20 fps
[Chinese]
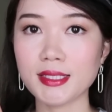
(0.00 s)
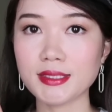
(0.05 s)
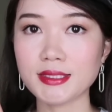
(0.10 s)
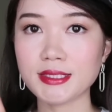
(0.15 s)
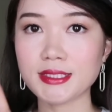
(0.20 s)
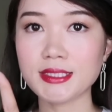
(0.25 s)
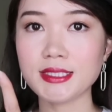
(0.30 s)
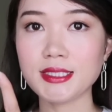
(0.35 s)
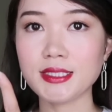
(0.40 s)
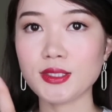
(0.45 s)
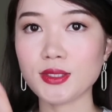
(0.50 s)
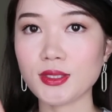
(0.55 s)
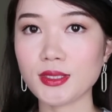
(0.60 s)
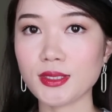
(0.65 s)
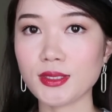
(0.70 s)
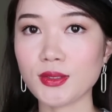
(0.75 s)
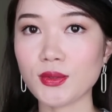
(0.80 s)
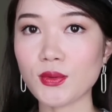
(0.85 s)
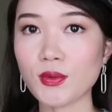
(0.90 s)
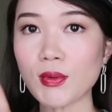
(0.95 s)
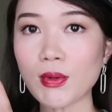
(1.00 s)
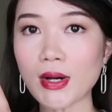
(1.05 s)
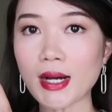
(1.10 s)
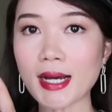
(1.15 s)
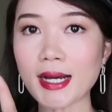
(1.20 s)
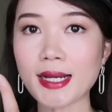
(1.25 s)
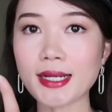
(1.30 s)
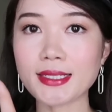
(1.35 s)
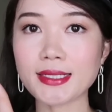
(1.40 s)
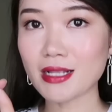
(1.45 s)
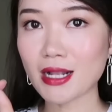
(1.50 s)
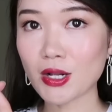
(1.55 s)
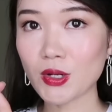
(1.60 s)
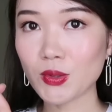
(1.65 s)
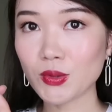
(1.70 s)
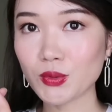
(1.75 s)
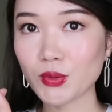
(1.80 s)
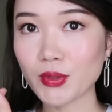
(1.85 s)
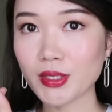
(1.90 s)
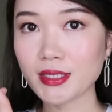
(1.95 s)
细、滑，然
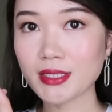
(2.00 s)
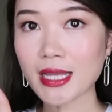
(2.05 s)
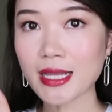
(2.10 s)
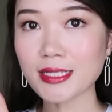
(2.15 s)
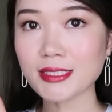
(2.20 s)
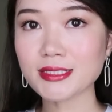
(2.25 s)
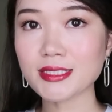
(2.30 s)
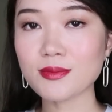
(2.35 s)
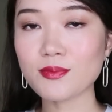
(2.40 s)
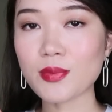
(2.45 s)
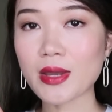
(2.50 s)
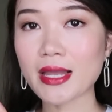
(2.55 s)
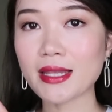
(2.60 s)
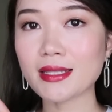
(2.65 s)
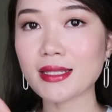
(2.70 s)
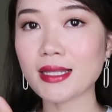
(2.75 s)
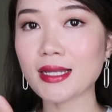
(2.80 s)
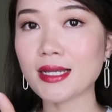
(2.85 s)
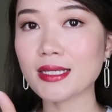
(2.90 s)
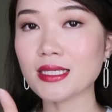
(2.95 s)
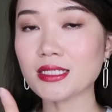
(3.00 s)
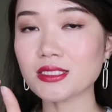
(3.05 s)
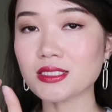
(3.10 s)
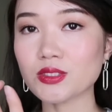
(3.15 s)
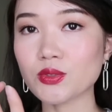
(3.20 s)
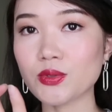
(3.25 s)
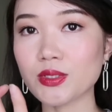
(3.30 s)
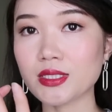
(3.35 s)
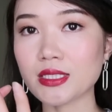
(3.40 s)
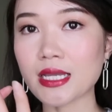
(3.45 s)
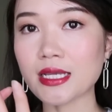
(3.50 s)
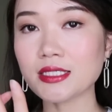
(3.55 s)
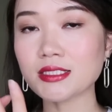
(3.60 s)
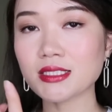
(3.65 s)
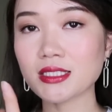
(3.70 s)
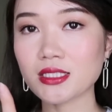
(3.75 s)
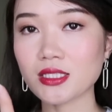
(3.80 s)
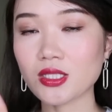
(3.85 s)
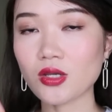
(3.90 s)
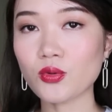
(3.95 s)
后会淡一些斑呐，也是会淡一
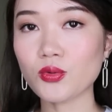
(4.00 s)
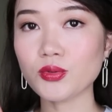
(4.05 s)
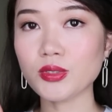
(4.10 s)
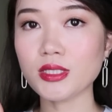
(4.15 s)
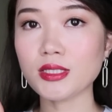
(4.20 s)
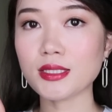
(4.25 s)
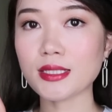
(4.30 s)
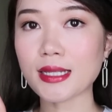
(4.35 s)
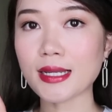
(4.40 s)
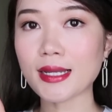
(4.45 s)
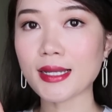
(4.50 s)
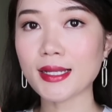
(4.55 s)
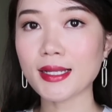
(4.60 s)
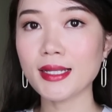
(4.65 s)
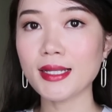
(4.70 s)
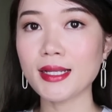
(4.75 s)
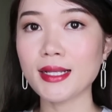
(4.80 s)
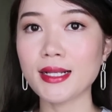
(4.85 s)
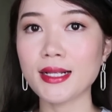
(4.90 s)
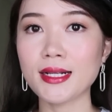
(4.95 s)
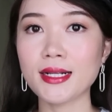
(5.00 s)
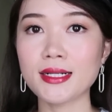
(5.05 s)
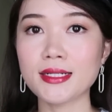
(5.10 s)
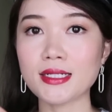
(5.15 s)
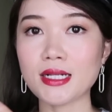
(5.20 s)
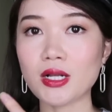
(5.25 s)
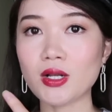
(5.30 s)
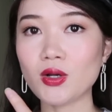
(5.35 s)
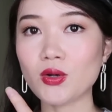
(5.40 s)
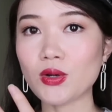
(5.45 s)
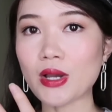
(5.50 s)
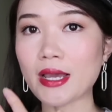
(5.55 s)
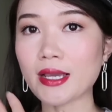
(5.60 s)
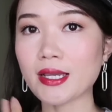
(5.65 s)
些痘印呐，然后